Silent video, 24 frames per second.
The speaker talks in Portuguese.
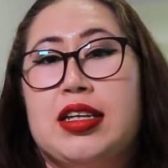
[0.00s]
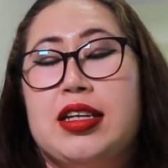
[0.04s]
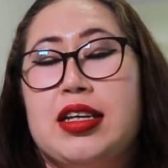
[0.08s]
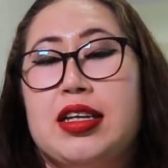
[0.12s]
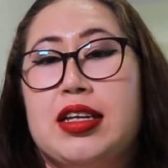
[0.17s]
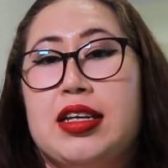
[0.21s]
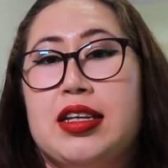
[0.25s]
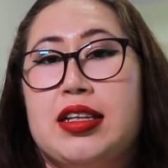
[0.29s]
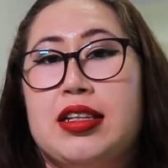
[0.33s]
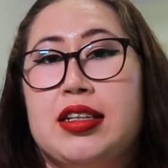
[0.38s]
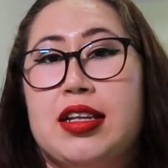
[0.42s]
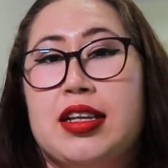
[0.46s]

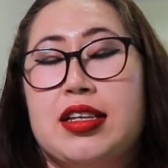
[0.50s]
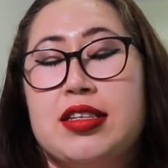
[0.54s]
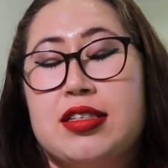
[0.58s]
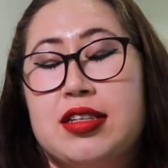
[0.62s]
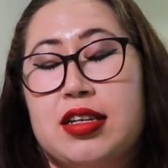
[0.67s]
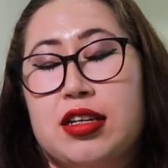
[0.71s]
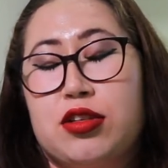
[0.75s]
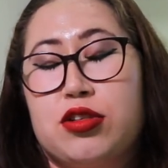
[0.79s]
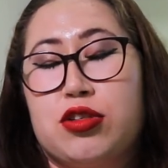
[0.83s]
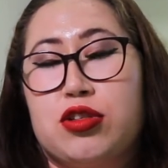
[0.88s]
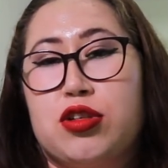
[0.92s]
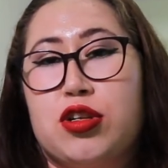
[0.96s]
E
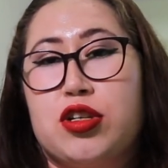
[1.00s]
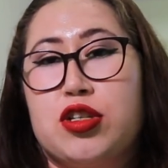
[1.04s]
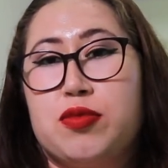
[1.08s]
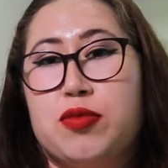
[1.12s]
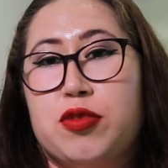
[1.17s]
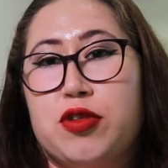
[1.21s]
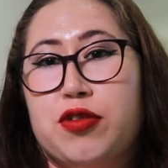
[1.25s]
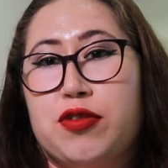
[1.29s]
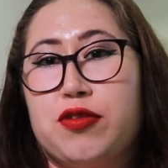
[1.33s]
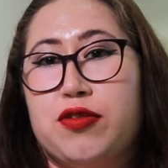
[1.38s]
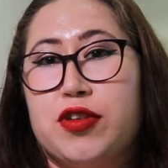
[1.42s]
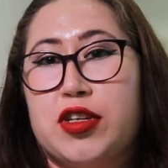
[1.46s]
nesse ano de
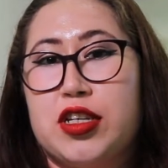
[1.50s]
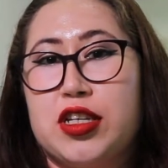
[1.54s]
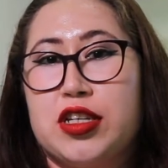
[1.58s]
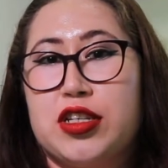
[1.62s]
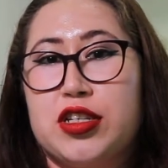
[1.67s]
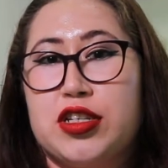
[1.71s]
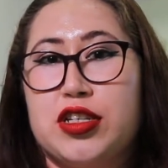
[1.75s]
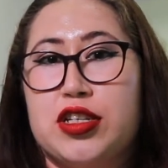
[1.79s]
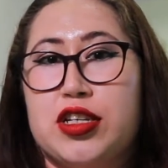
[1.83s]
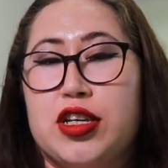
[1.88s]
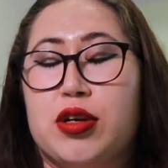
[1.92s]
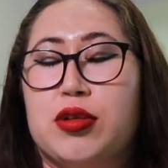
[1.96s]

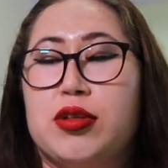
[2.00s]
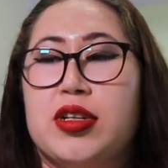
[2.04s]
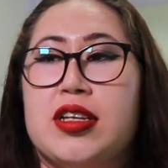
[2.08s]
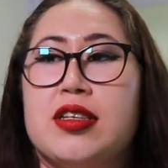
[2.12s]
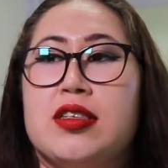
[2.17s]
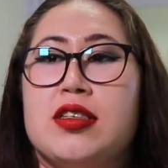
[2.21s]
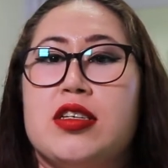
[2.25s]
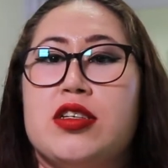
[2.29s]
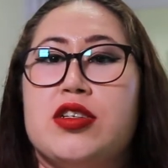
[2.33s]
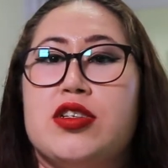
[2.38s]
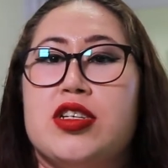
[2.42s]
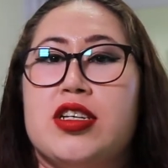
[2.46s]
2020 eu
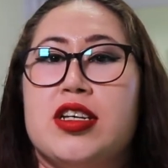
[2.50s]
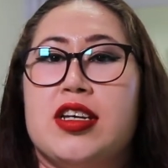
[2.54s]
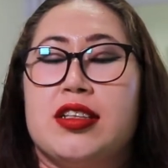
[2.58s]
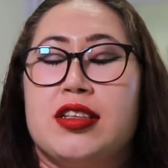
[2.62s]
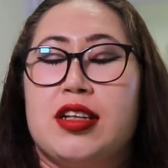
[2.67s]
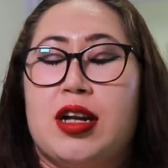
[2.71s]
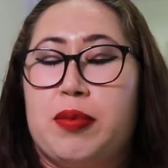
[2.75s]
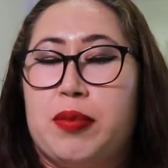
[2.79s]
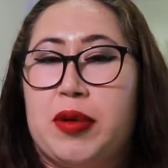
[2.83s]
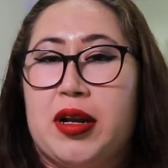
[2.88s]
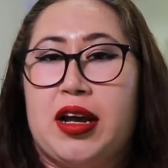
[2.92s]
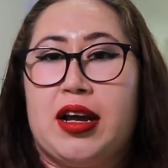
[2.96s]
decidi
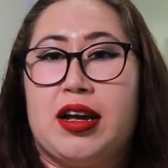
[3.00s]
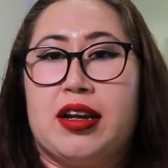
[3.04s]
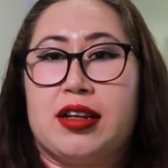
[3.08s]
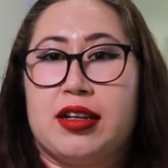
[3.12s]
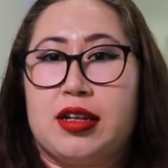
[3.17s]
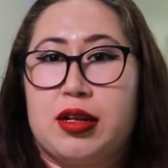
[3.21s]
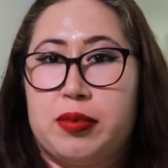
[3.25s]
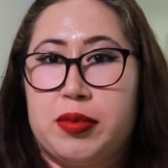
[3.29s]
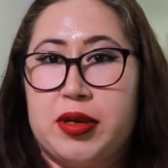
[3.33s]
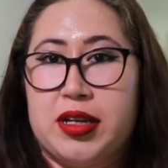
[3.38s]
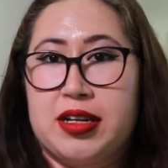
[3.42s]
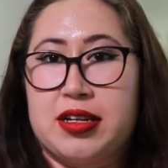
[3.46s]
entrar para a
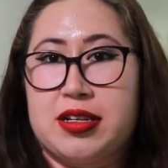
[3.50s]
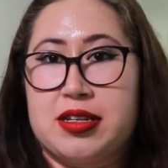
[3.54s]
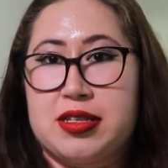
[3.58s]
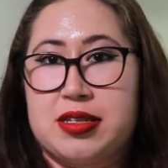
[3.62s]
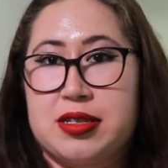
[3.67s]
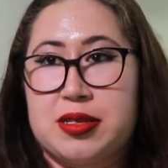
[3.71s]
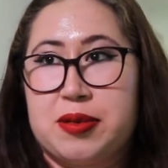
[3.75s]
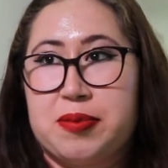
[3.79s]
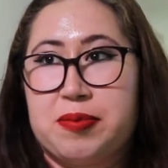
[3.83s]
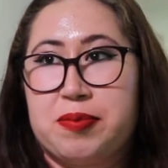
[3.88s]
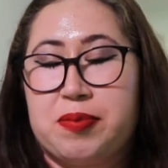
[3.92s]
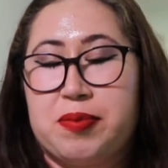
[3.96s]
área da
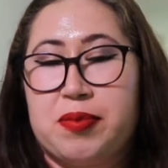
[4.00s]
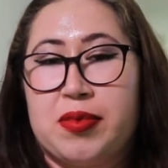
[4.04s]
beleza.